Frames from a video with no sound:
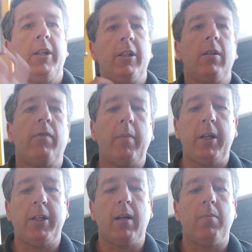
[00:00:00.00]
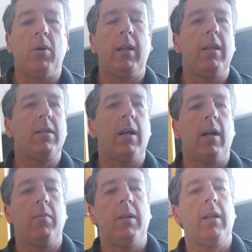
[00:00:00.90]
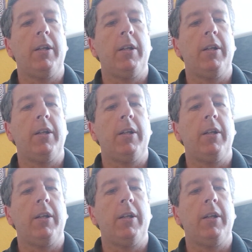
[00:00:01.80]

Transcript: A gente não vai mexer na mola dessa arma, tá?